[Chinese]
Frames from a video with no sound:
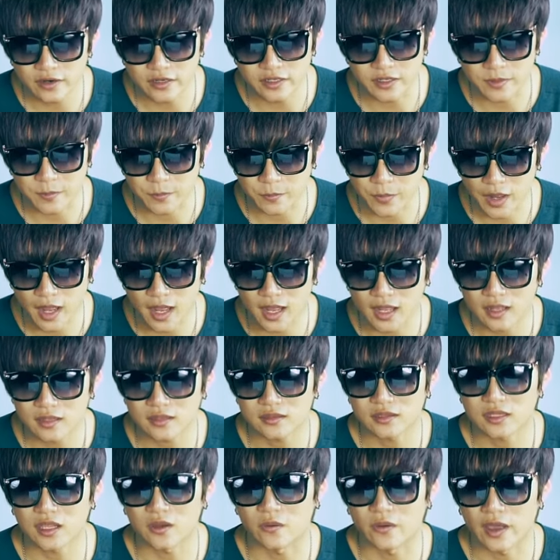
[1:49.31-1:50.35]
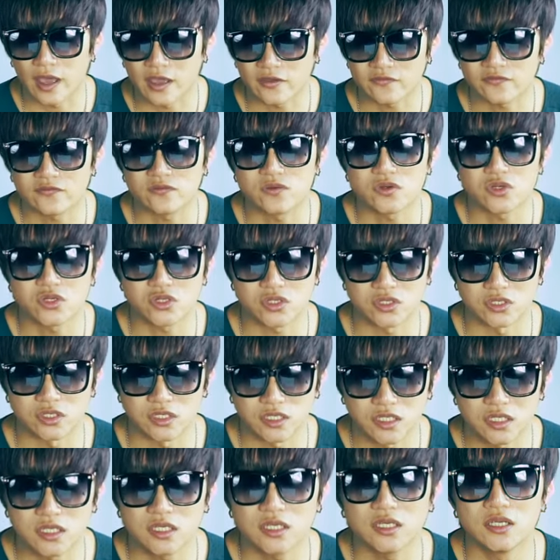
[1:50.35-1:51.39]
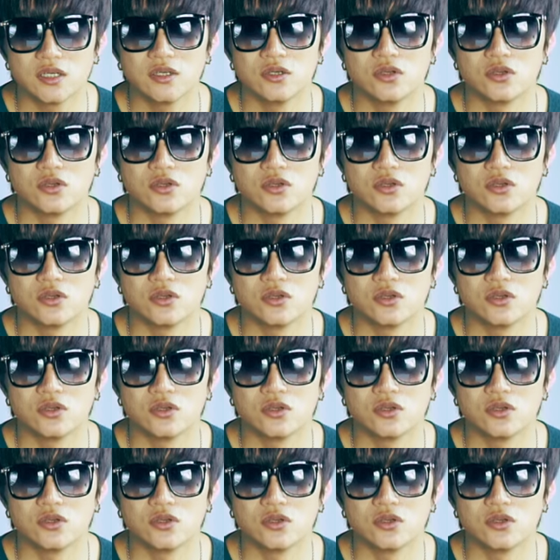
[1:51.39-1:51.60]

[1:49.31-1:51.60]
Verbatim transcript: 二点八 到 F 十一，